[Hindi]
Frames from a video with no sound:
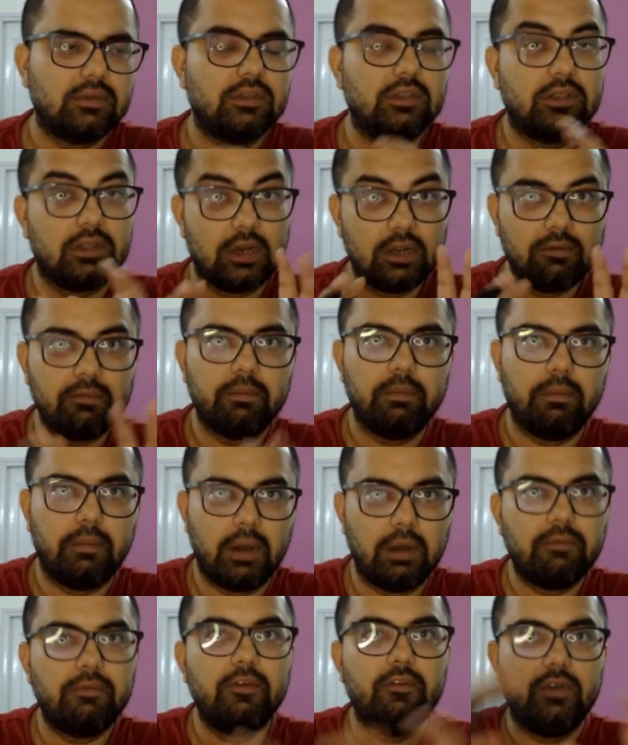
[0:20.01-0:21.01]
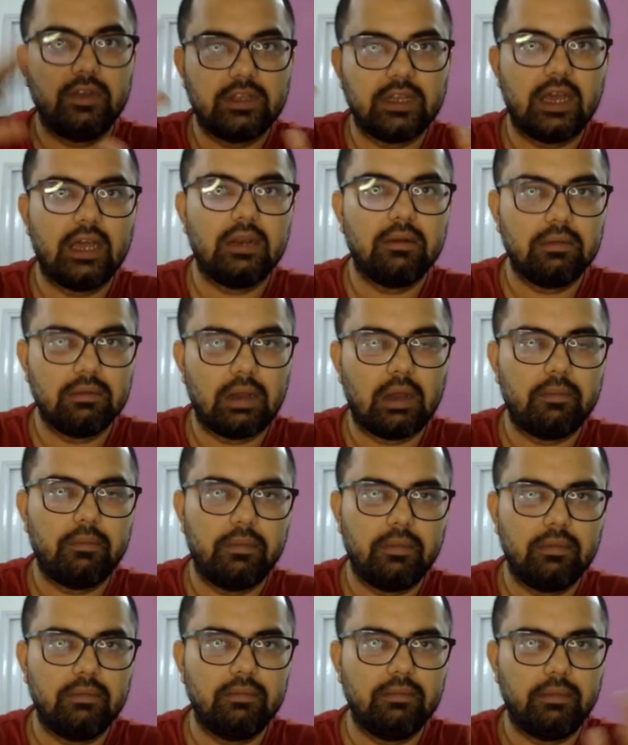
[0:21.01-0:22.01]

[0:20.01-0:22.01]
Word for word: जितना भव्य विशाल आप